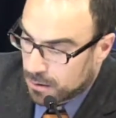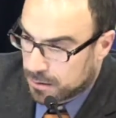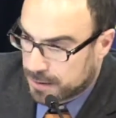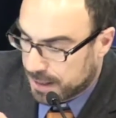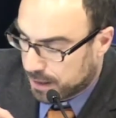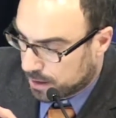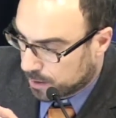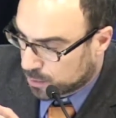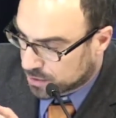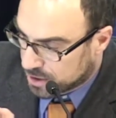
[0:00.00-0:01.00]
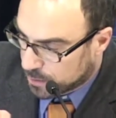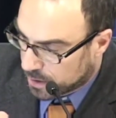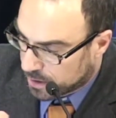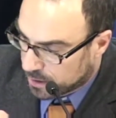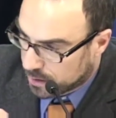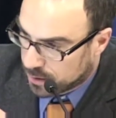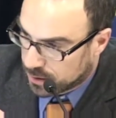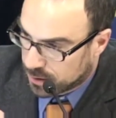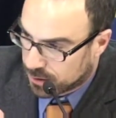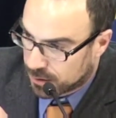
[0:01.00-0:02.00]
Tecniche
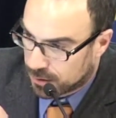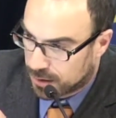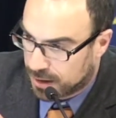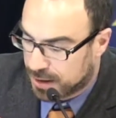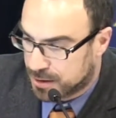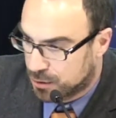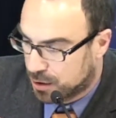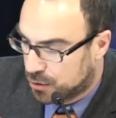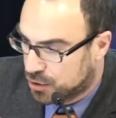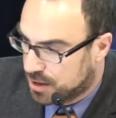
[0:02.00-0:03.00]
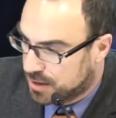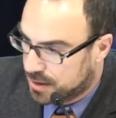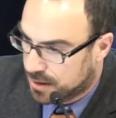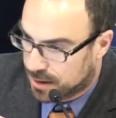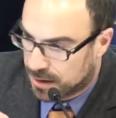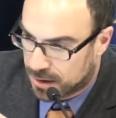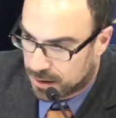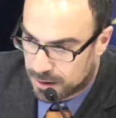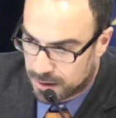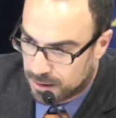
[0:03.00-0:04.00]
possibili, regressione logistica
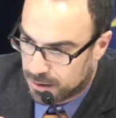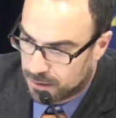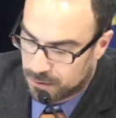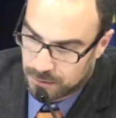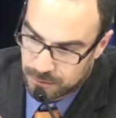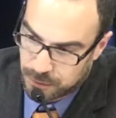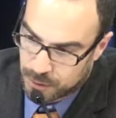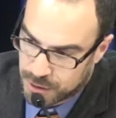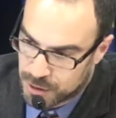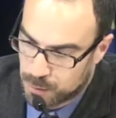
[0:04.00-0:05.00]
che fornisce